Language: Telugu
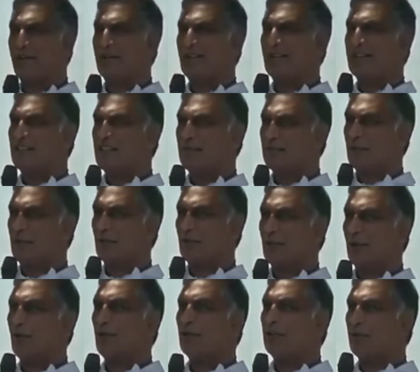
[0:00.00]
రావద్దని చెప్తే
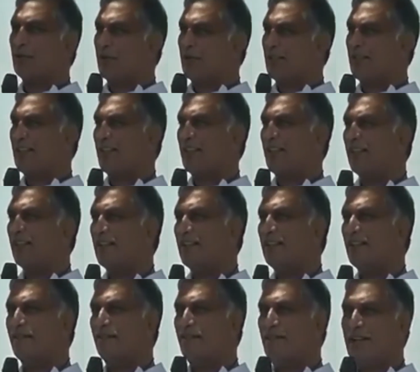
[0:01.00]
కూడా కొంతమంది
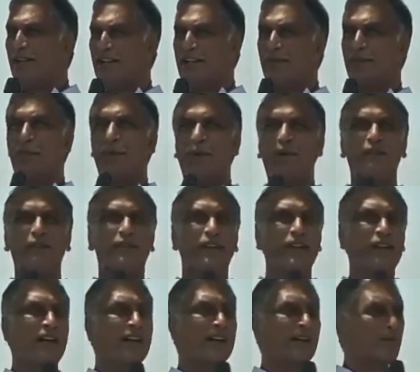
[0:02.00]
వినకపోవడం
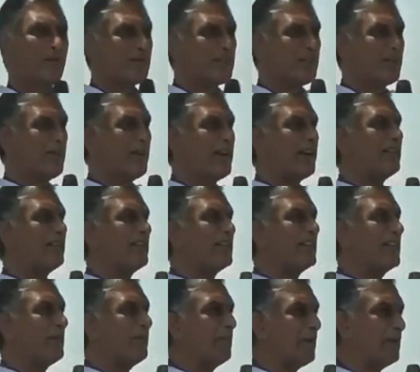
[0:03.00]
వల్ల
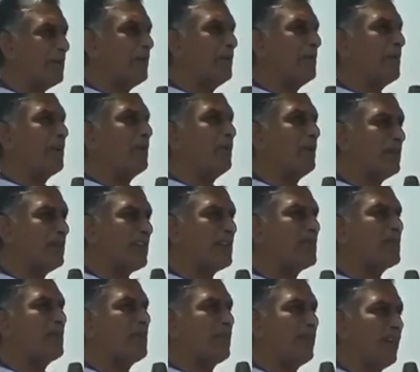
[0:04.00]
అనవసరమైనటువంటి ఇబ్బందులు మనం కొని
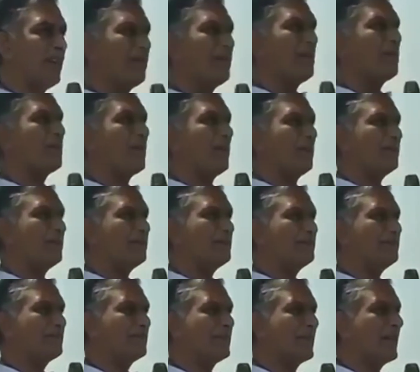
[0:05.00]
తెచ్చుకునే వాళ్ళం అవుతాం
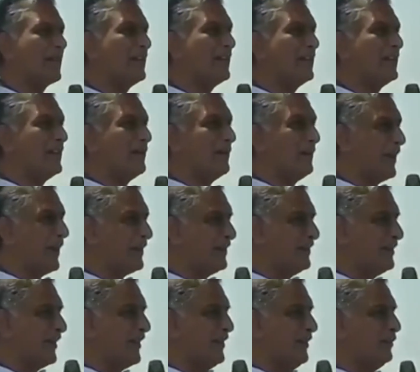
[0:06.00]
మీ
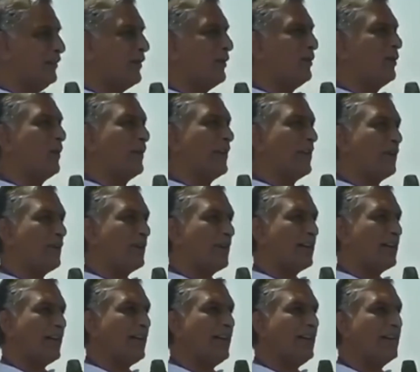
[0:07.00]
అందరినీ కూడా కోరేది
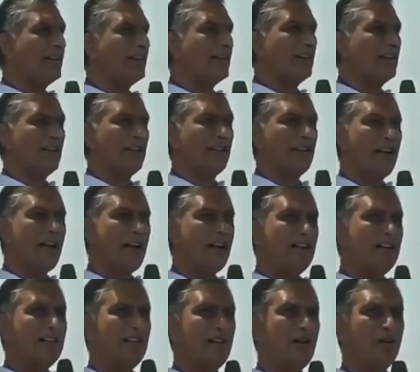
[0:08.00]
ఒక్కటే
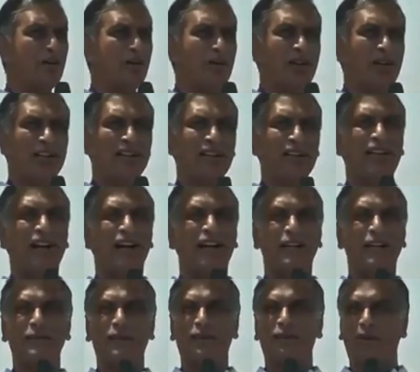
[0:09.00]
లాక్డౌన్ ఉన్నంత
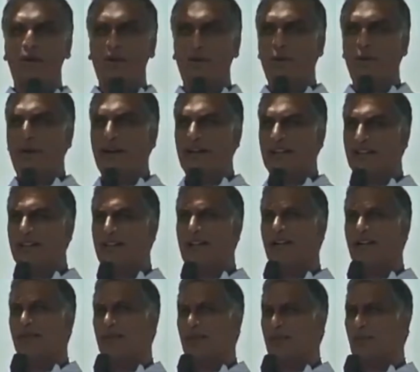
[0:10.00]
కాలం ఎవరూ బయటకు
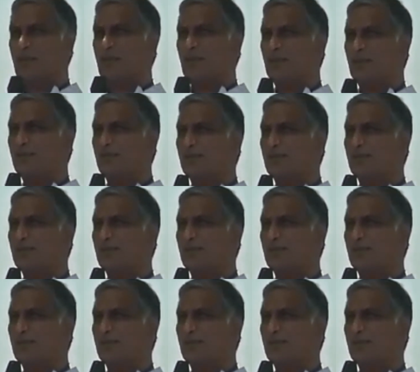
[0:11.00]
రావద్దు